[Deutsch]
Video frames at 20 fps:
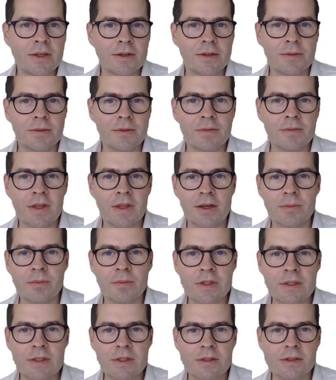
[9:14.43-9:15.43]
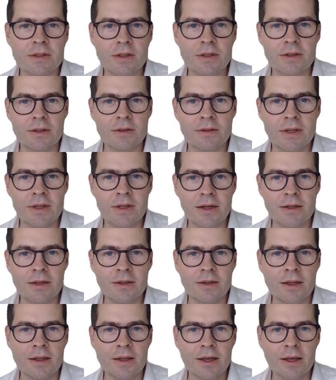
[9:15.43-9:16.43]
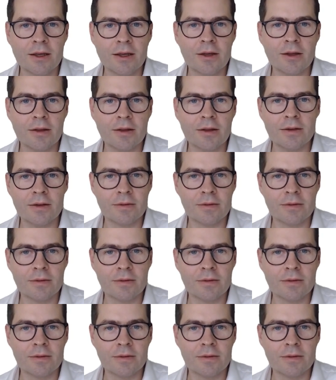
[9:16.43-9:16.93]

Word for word: ähm, da gibt es äh, dann äh,